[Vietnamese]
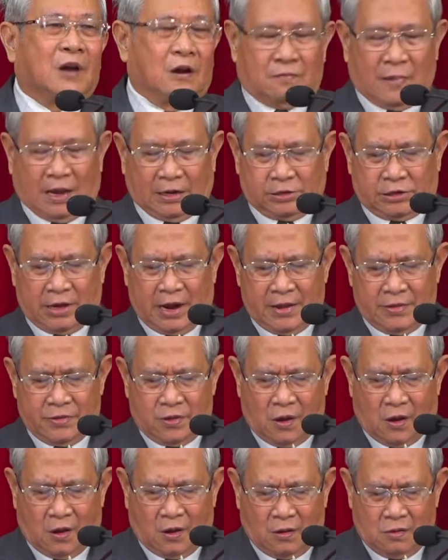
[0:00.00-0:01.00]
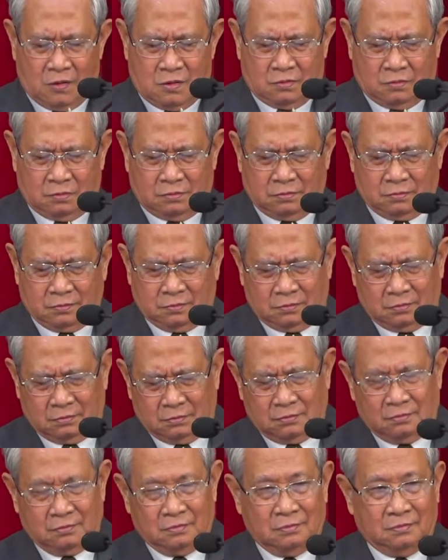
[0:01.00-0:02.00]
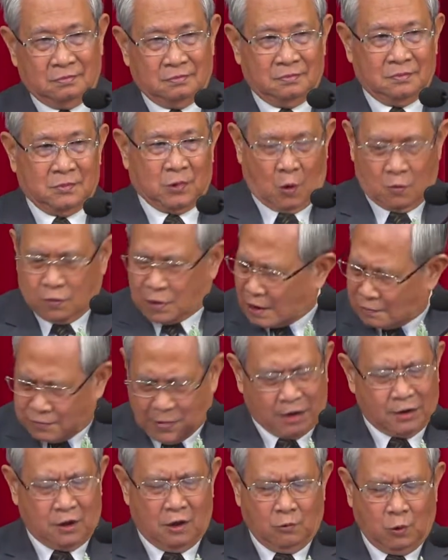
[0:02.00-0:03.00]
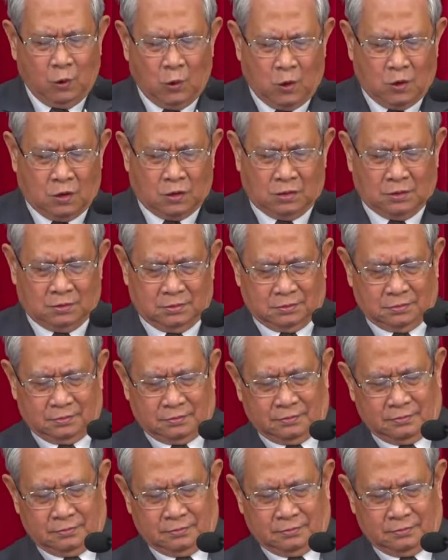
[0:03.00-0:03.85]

không đặt sai chỗ, cũng không ở đâu luôn.